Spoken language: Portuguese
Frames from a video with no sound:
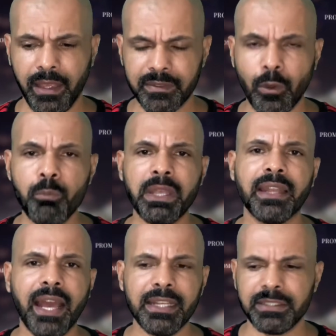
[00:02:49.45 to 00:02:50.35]
essa
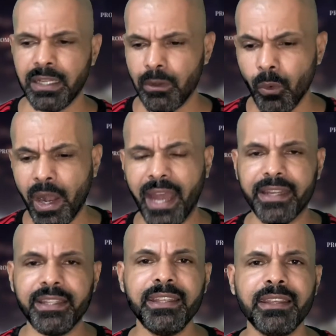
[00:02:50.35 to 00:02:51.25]
homenagem, a
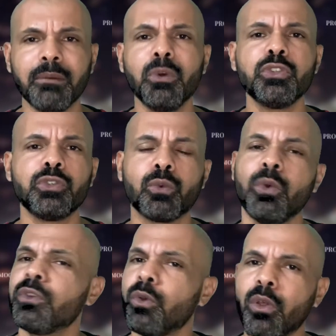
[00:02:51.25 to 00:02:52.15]
honraria, um monte de
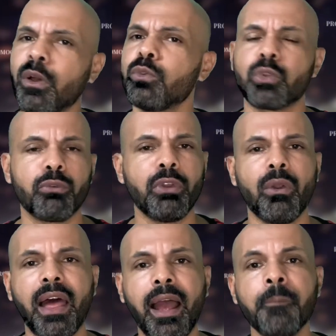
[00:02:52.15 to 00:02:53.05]
coisa, colocar o troféu
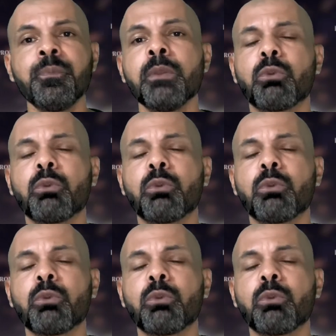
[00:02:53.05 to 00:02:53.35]
lá.